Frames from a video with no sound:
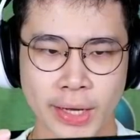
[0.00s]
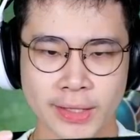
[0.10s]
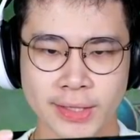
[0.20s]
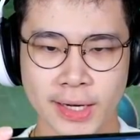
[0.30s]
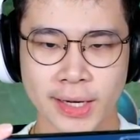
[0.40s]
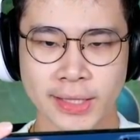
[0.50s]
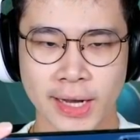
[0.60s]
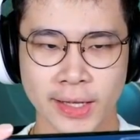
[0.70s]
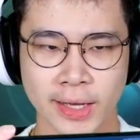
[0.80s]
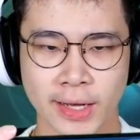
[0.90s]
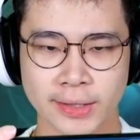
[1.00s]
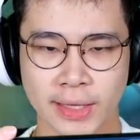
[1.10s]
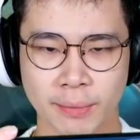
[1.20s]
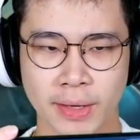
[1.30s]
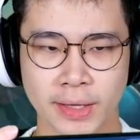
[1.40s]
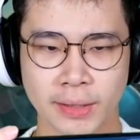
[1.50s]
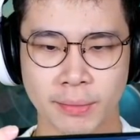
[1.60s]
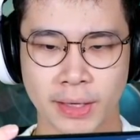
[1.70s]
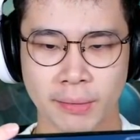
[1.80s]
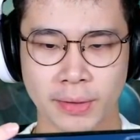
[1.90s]
udah kencang udah teriaknya guys. Sabar,
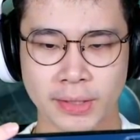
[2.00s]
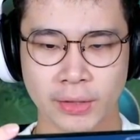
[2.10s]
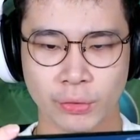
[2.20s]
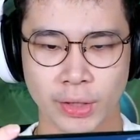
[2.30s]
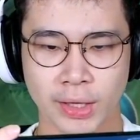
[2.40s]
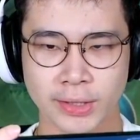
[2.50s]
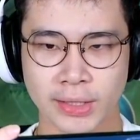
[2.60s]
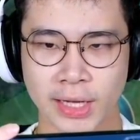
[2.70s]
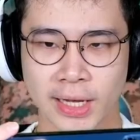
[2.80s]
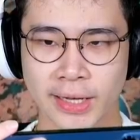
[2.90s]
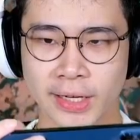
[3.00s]
sabar, sabar santuy guys. Kita